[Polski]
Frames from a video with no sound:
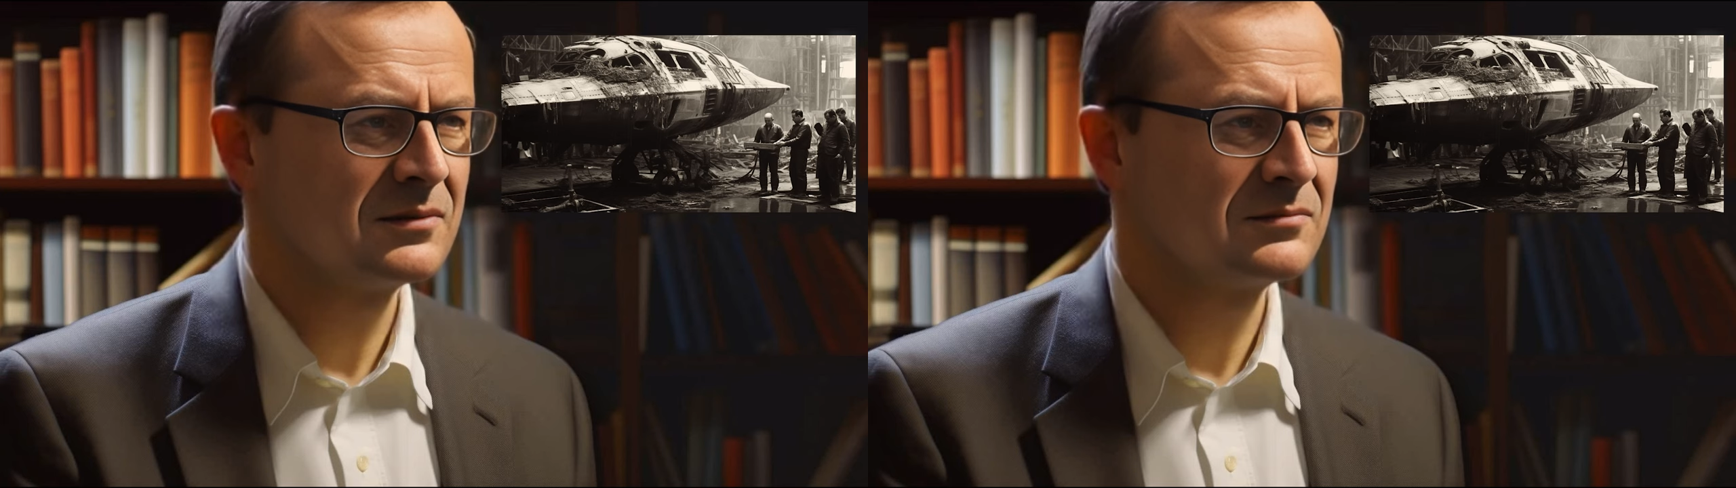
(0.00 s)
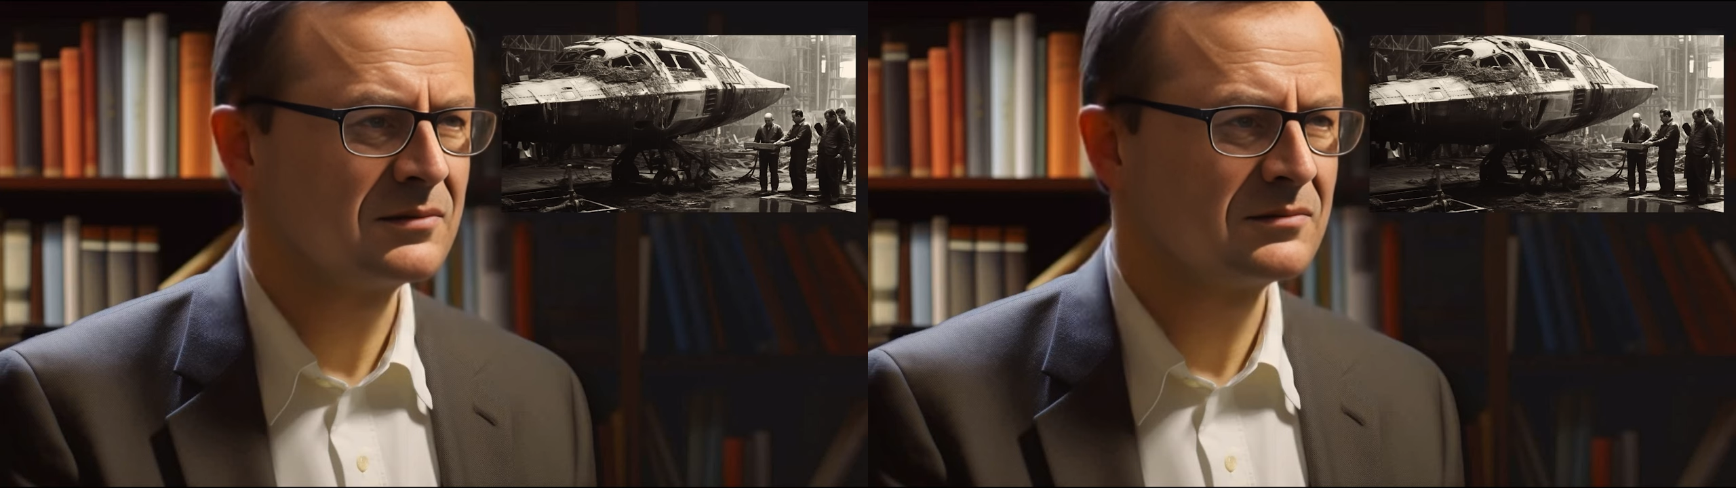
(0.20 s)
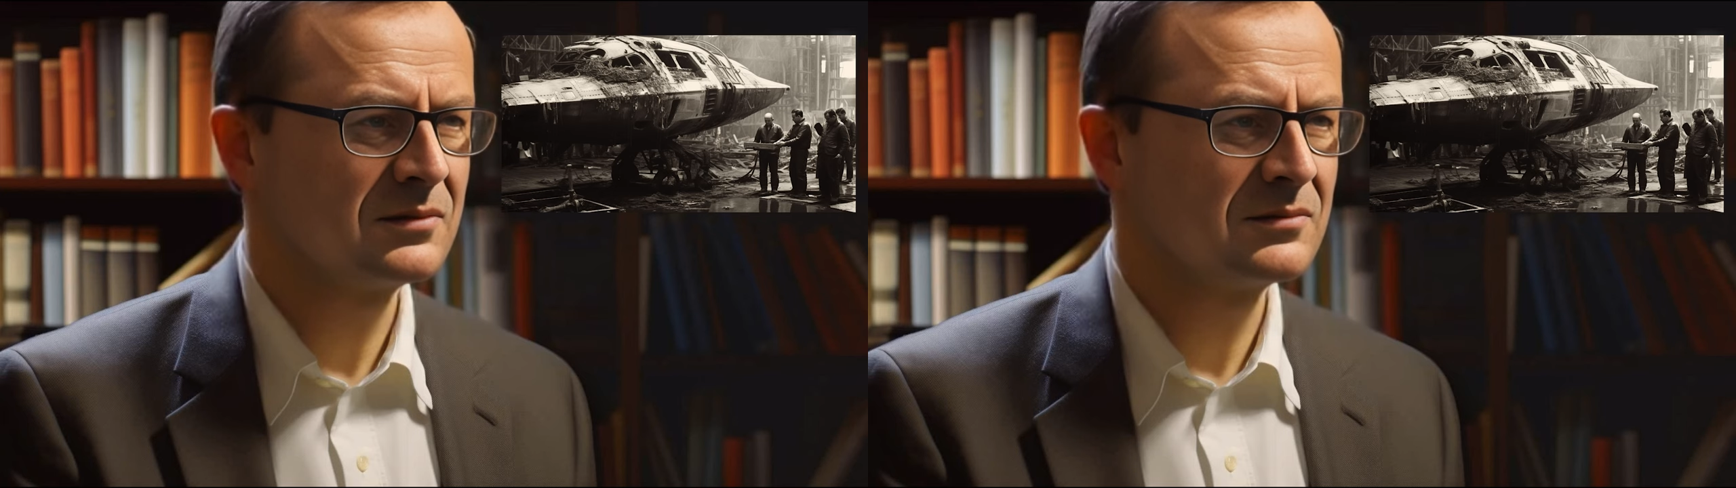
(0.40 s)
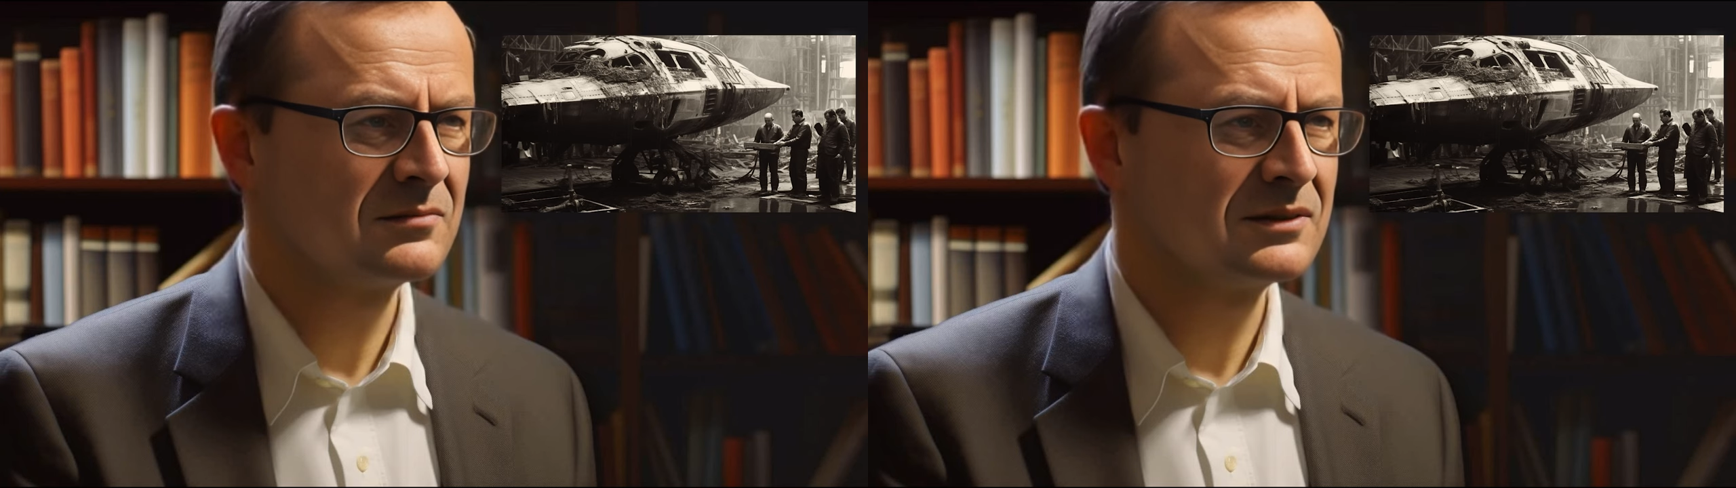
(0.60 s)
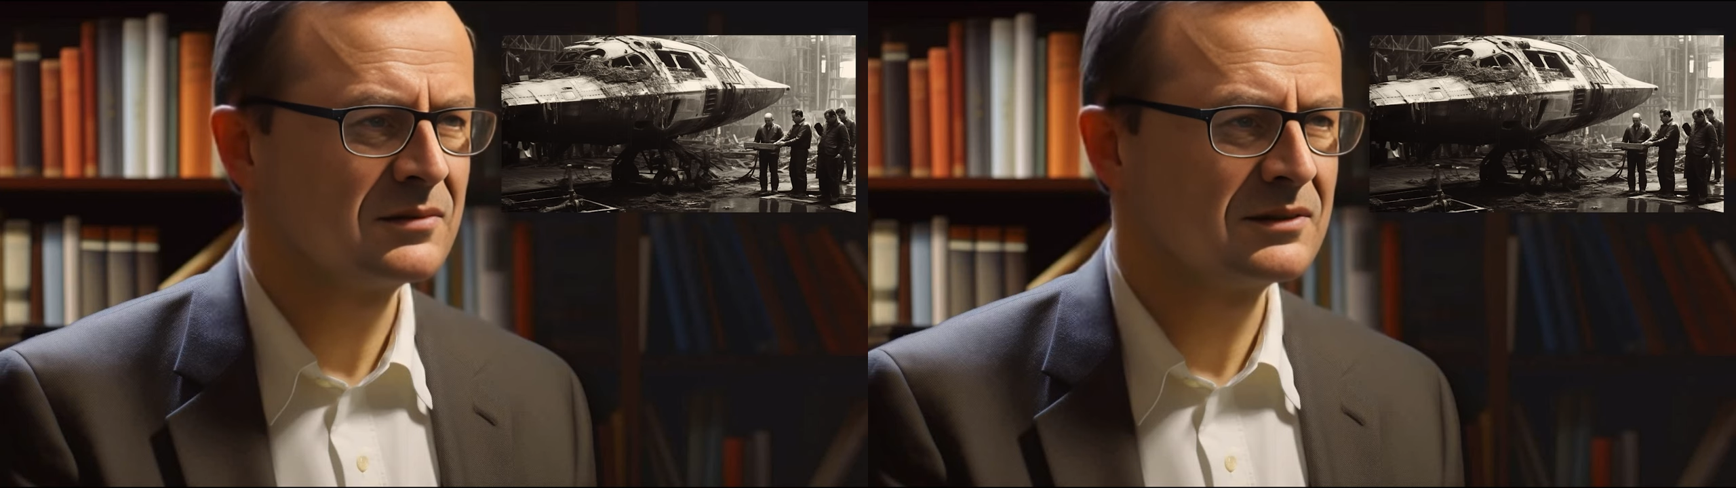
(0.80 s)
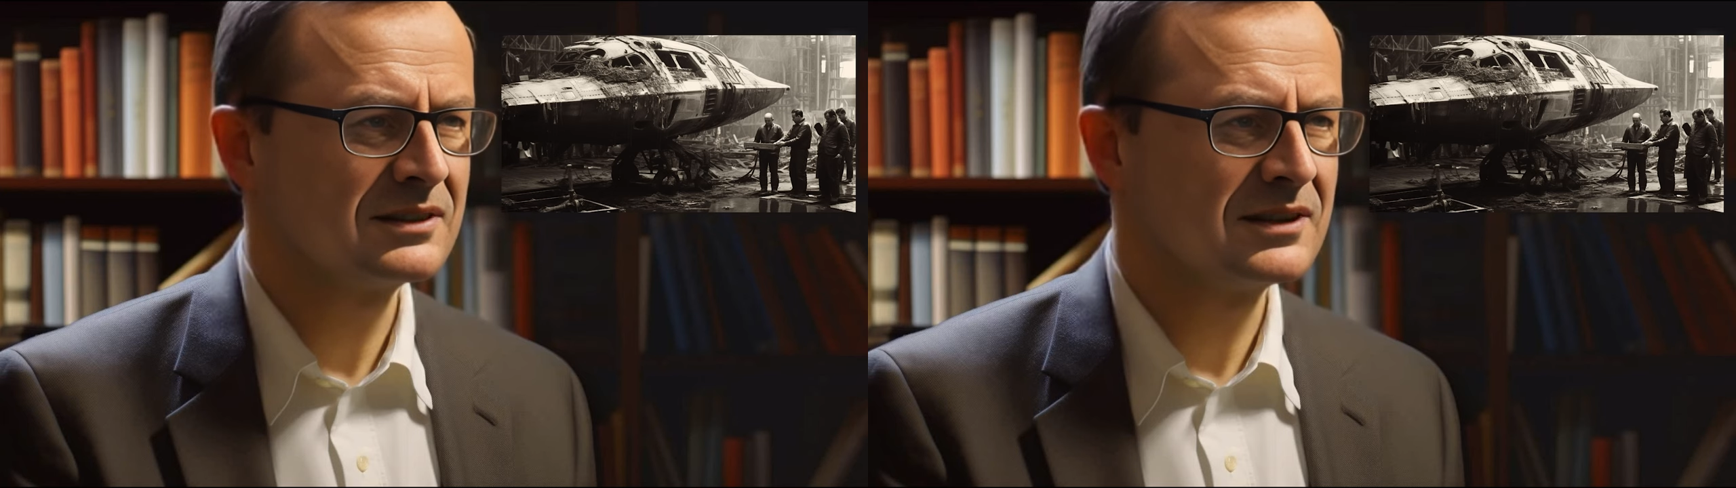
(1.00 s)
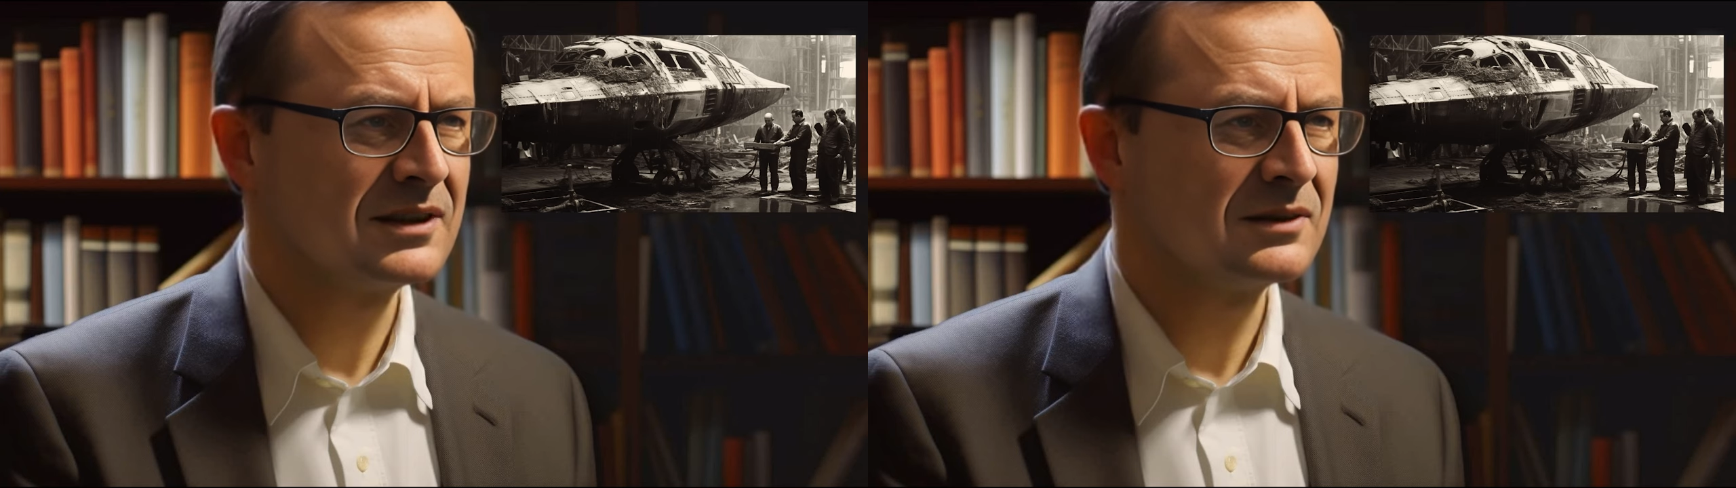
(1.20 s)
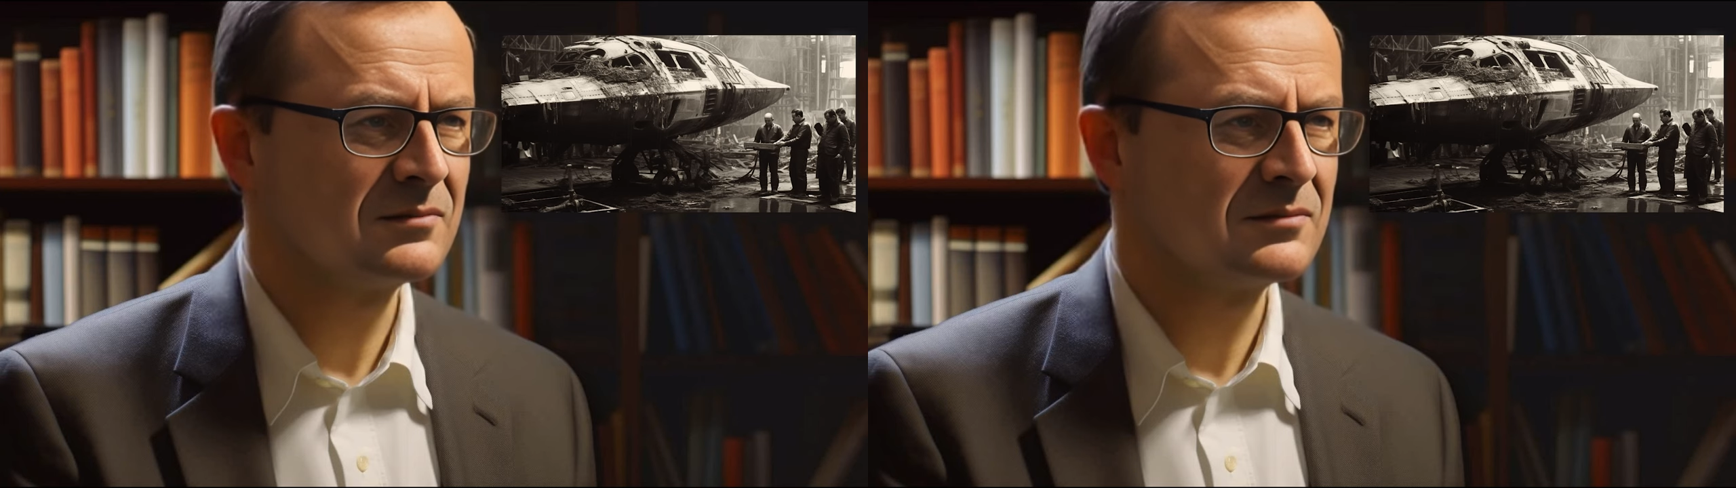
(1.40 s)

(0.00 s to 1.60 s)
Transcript: od początków jego istnienia jako